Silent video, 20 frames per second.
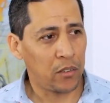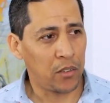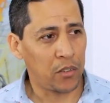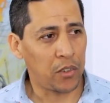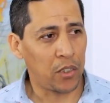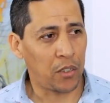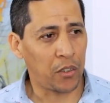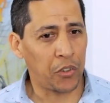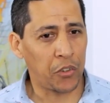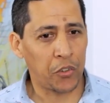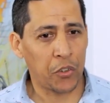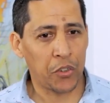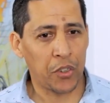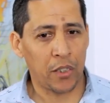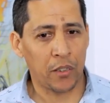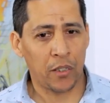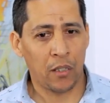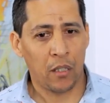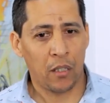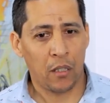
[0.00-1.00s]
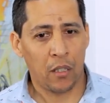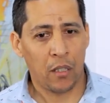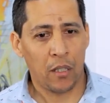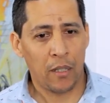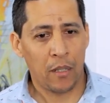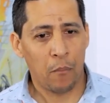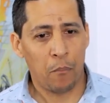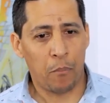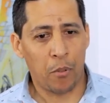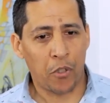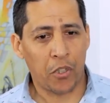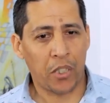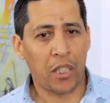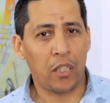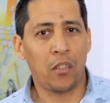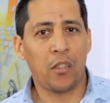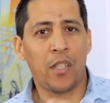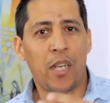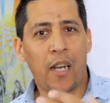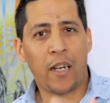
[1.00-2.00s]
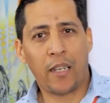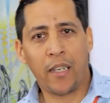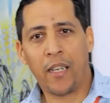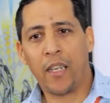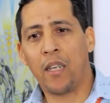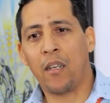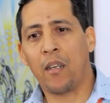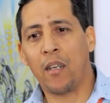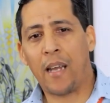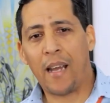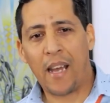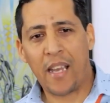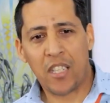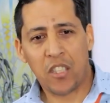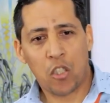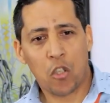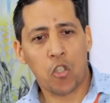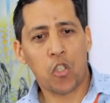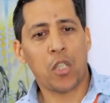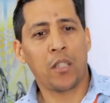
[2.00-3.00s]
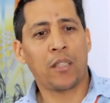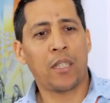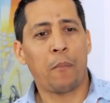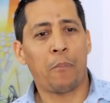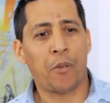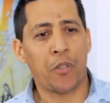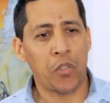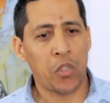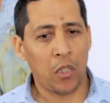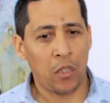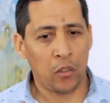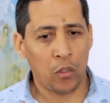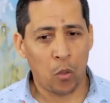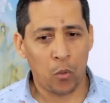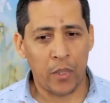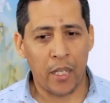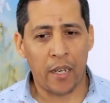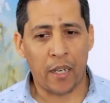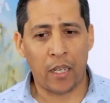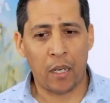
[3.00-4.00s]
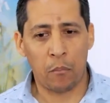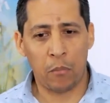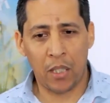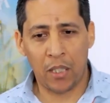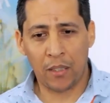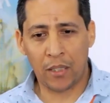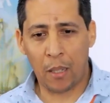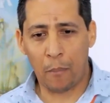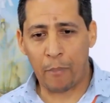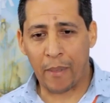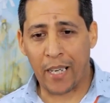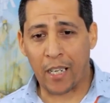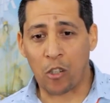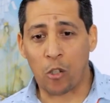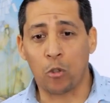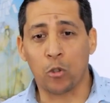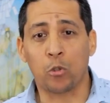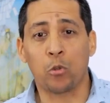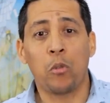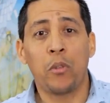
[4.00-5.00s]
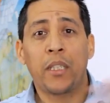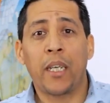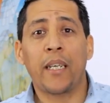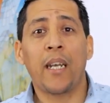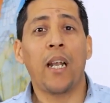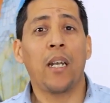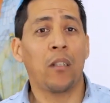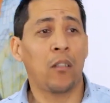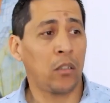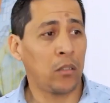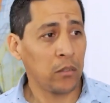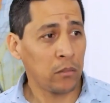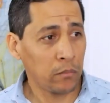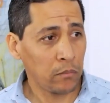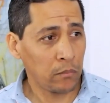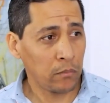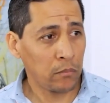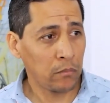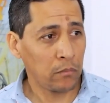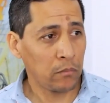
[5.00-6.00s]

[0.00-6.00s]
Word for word: ¿No es cierto? Entonces, ¿por qué no darle a ese 80% una herramienta para consultar algo?